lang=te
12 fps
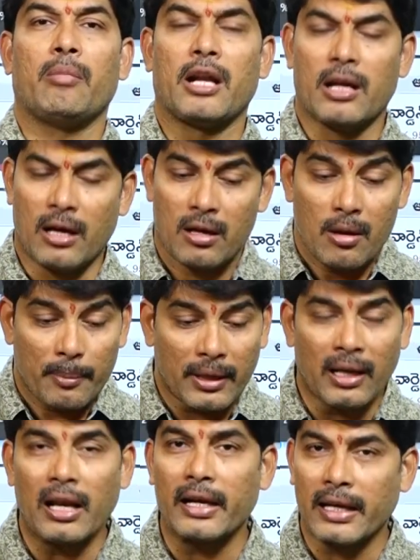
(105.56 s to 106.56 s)
మన
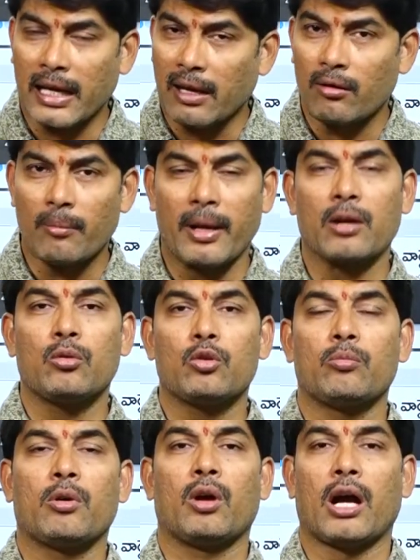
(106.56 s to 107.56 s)
పిల్లలంటే కేవలం మన
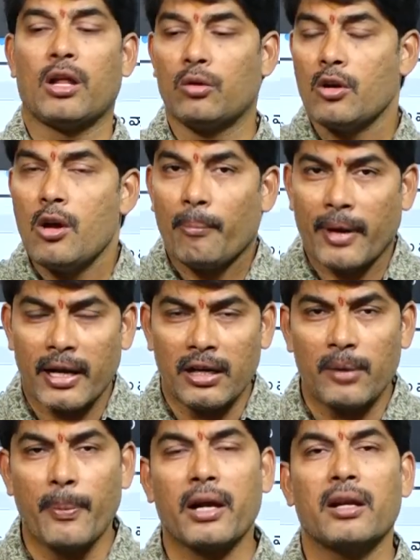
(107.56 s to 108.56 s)
కుటుంబంలో కాదు మన
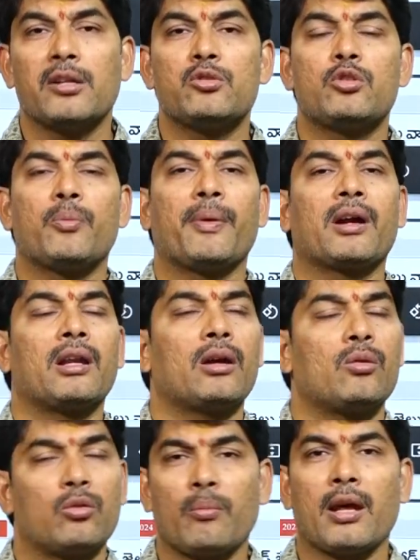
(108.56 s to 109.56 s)
ఇంటి పక్కన చుట్టుపక్కల
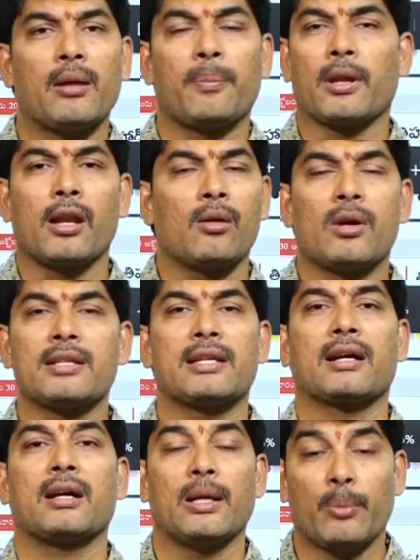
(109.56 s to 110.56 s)
కుటుంబాల పిల్లలు కూడా
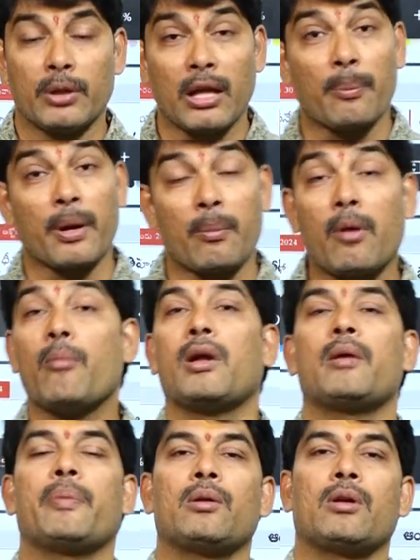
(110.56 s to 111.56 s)
సక్కలేకపోతే ఆ ప్రభావం
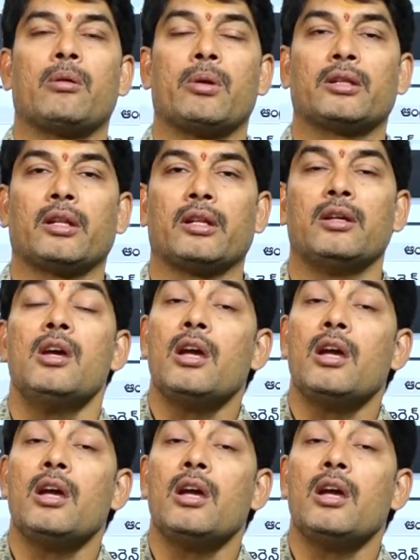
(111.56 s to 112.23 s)
మన పైన కూడా పడుతుంది